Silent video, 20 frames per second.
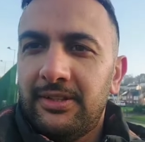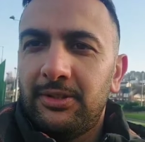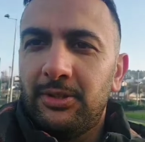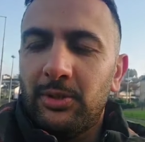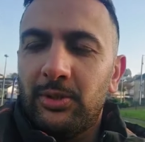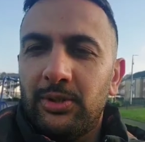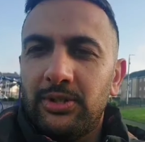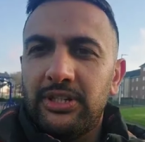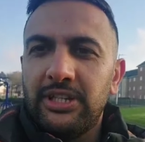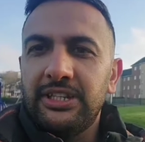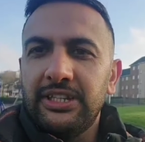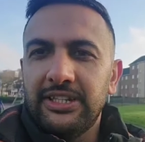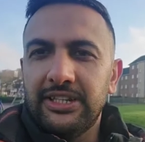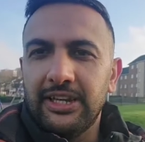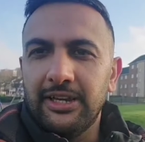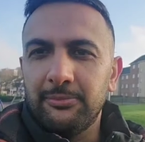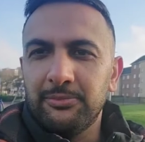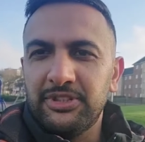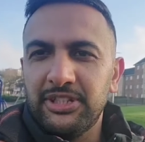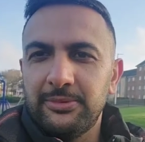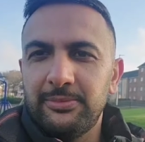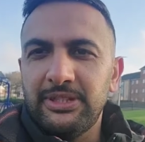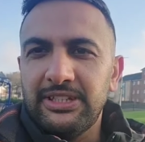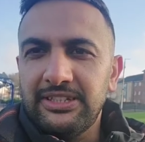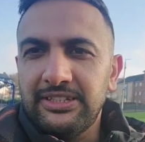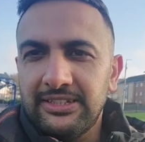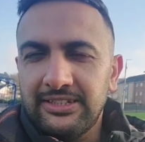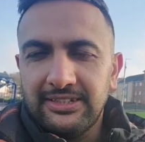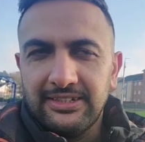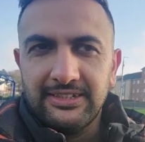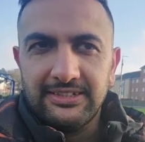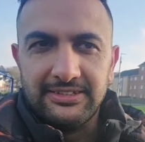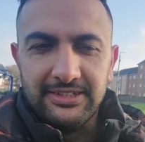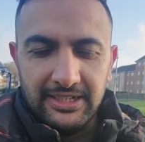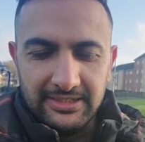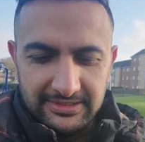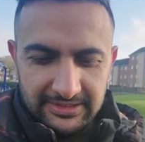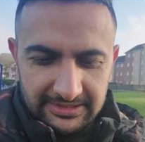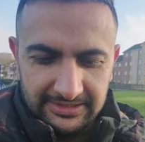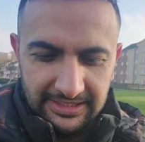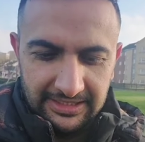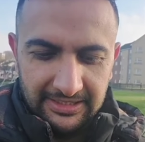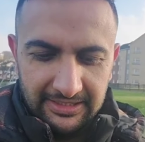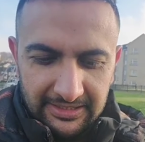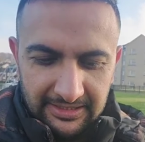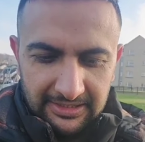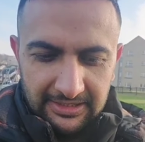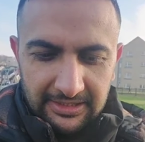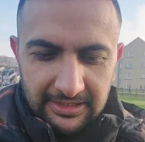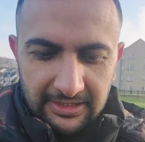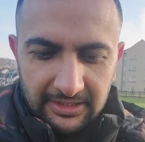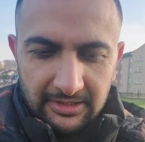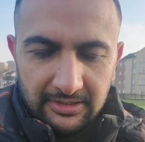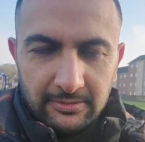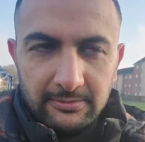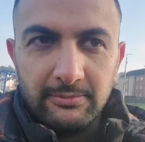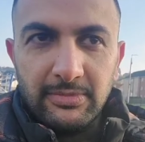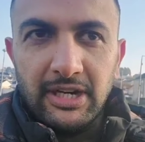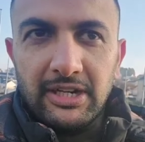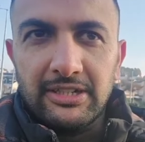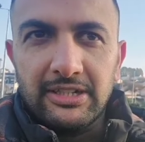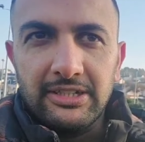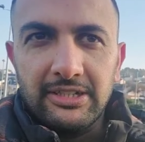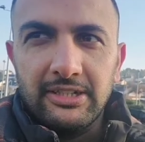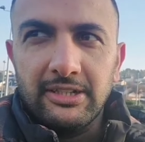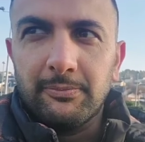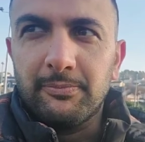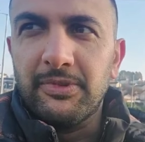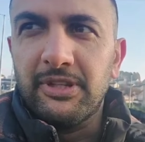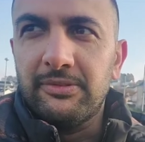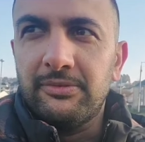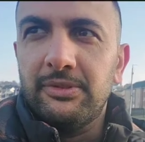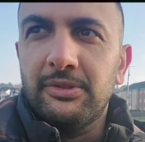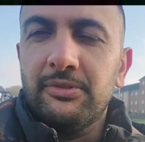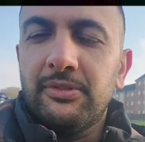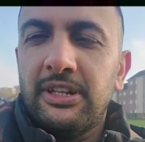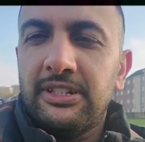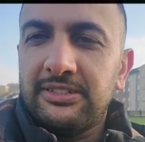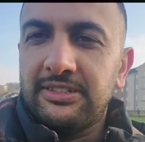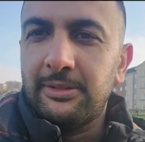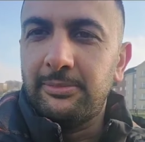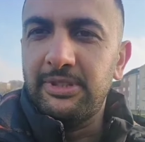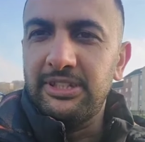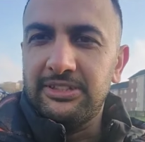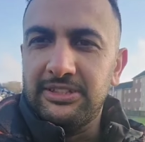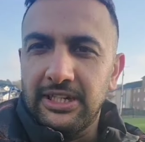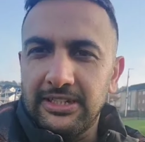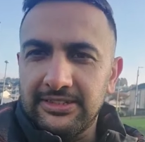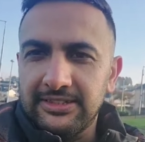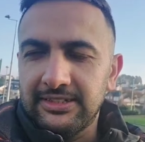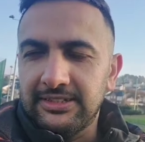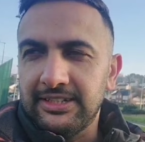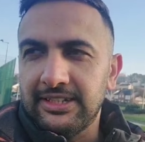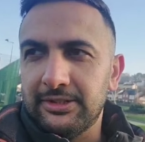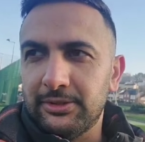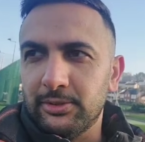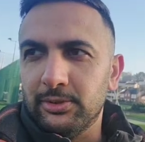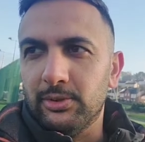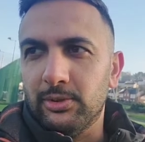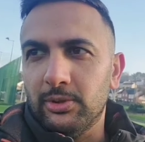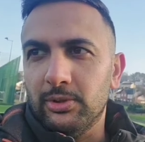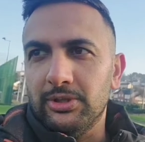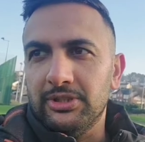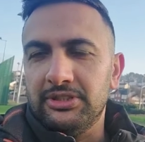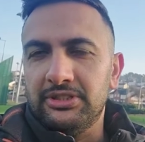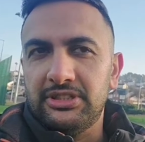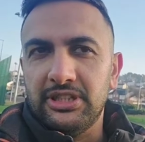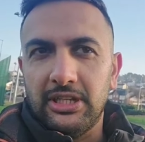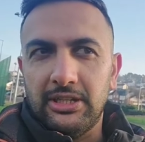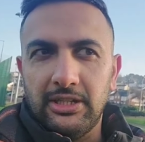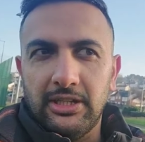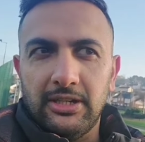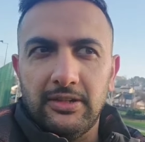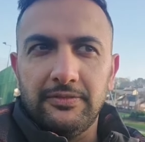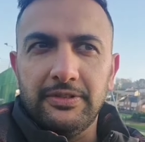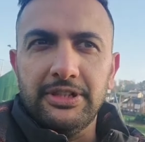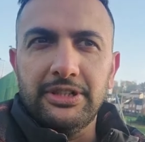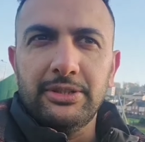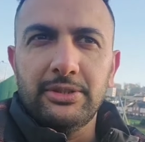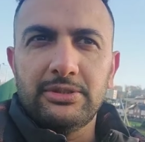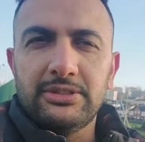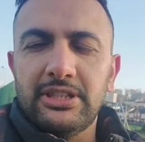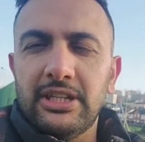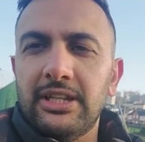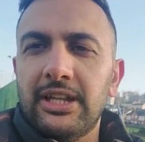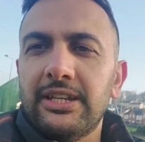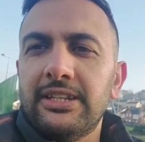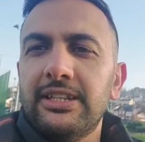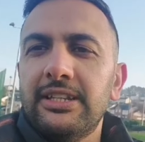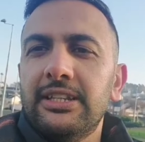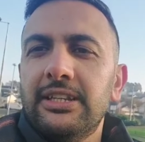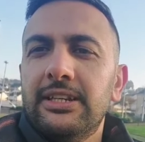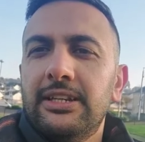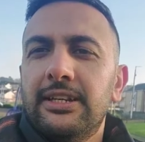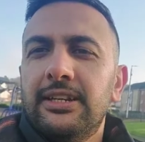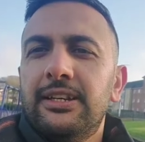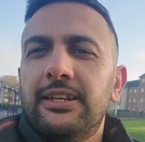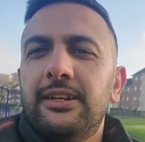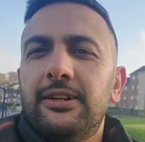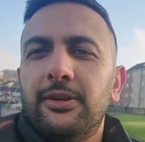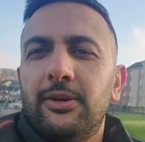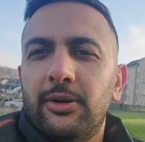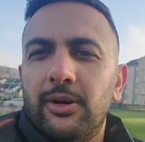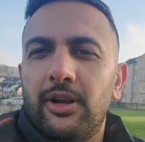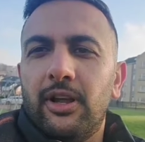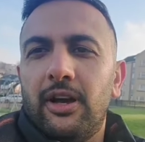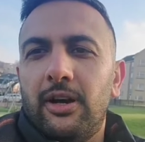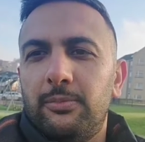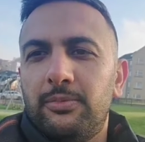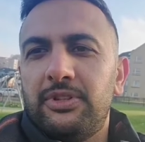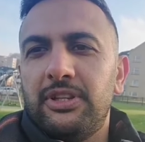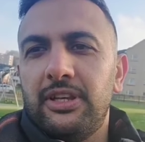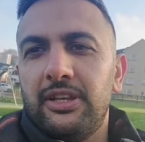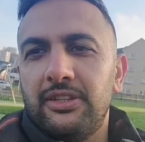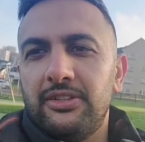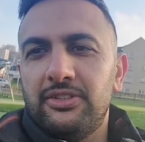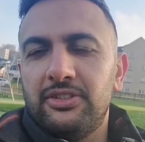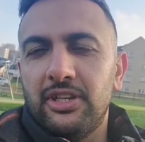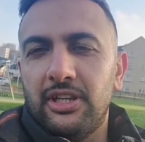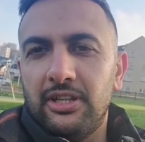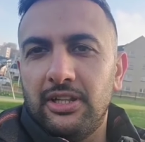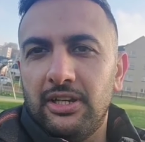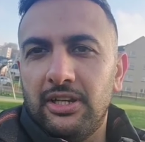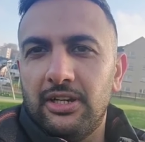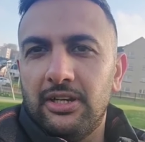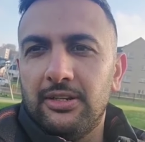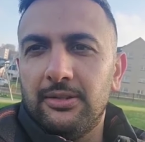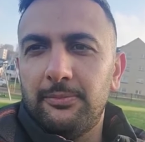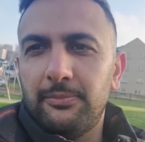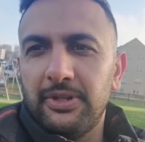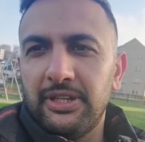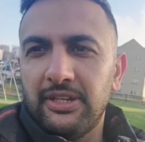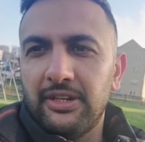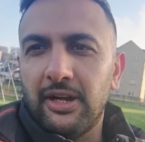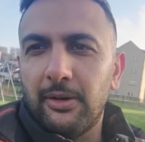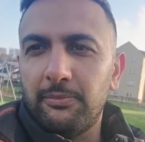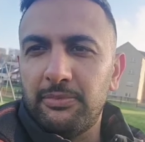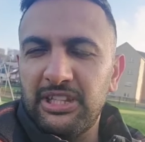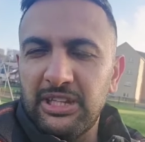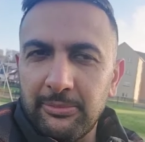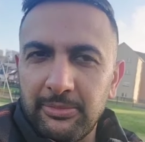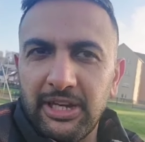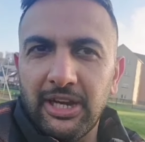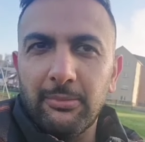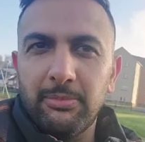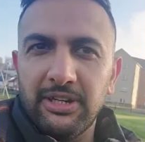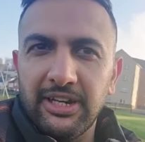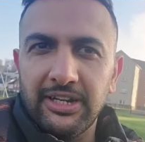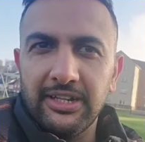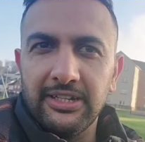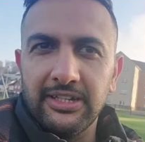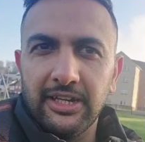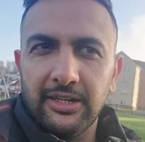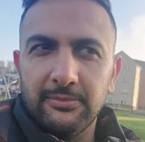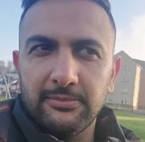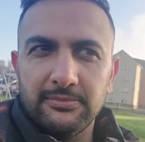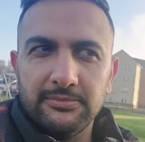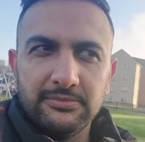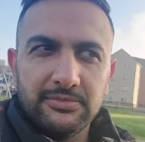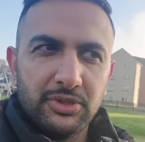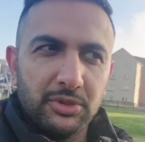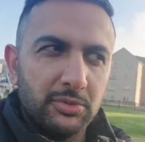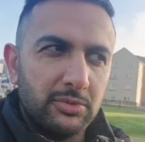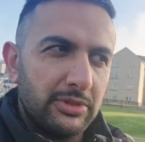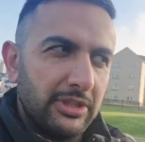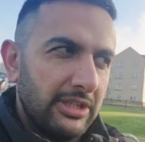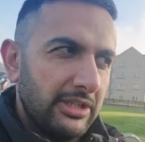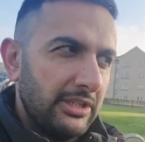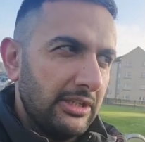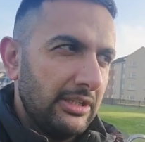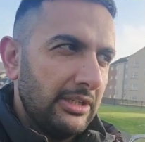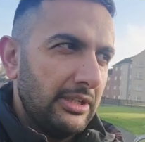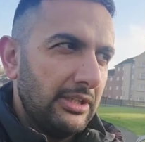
तो ठीक है अमजद भी इजाज़त है बाकी अपने व्यूवर से भी इजाज़त है तो इन वीडियोस डलेंगी और आपसे इन फिर रबते में आप रहेंगे हम क्योंकि